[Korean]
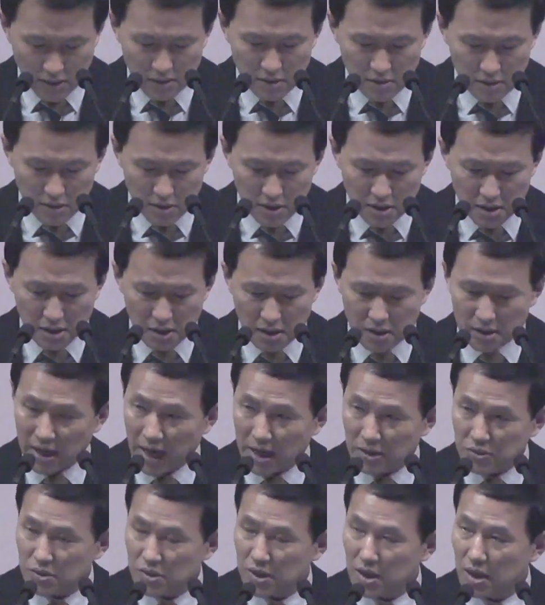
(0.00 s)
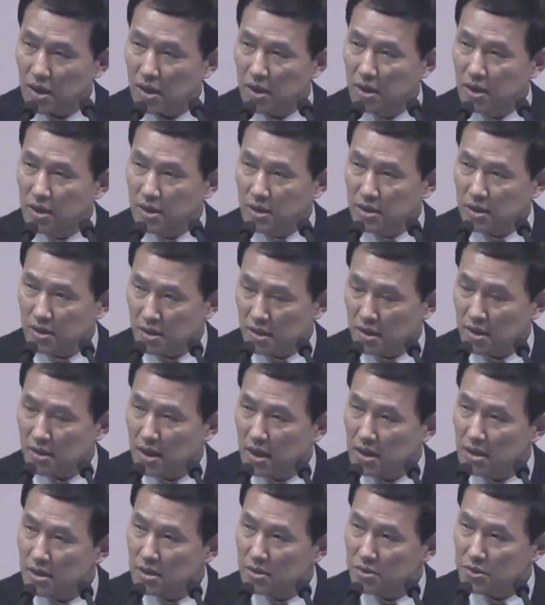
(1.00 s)
나는 그렇게 나중에 그렇게
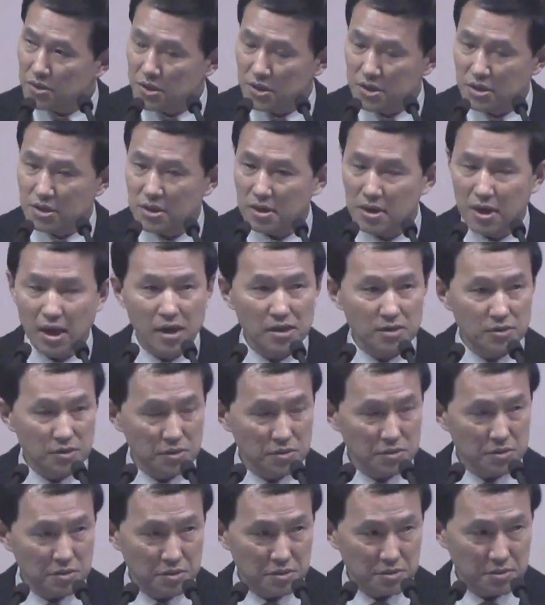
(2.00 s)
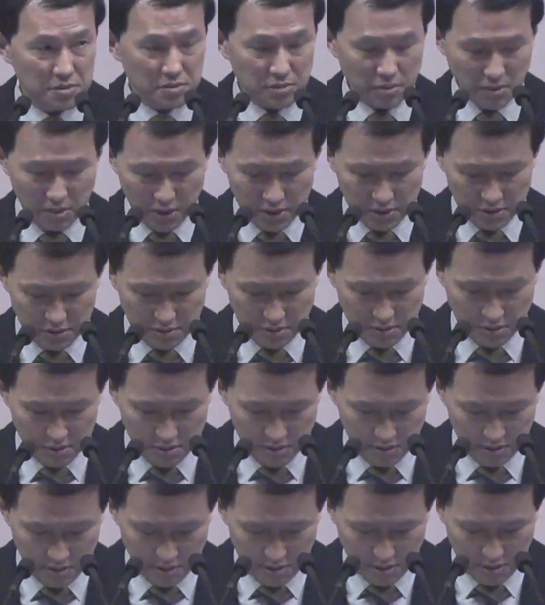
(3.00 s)
될 수 있을까 할 정도로 똑같은
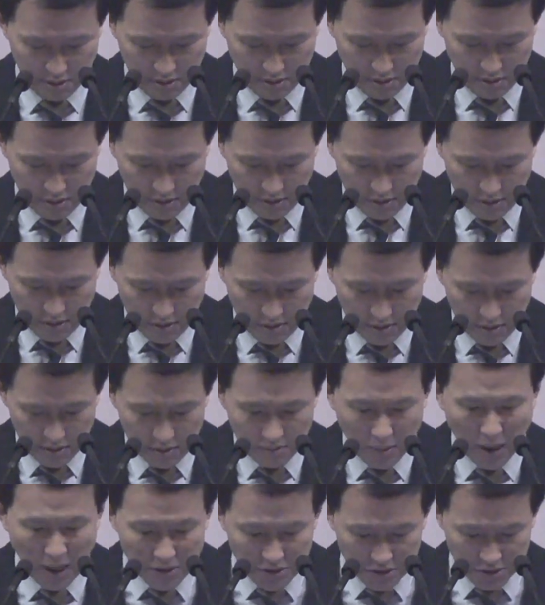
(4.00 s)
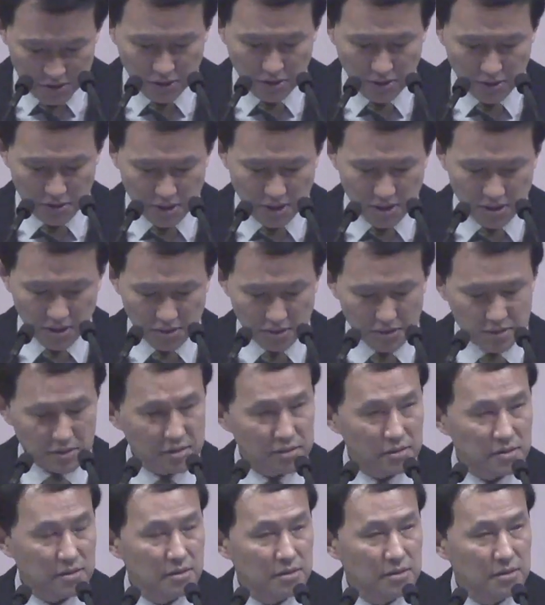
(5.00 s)
봤어요,
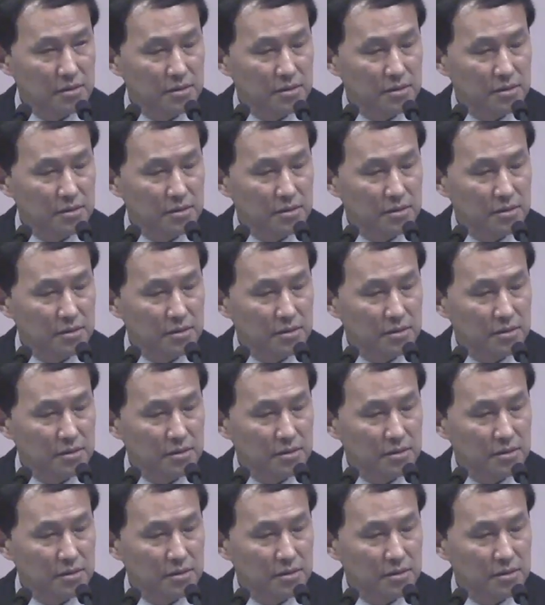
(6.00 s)
제자들은.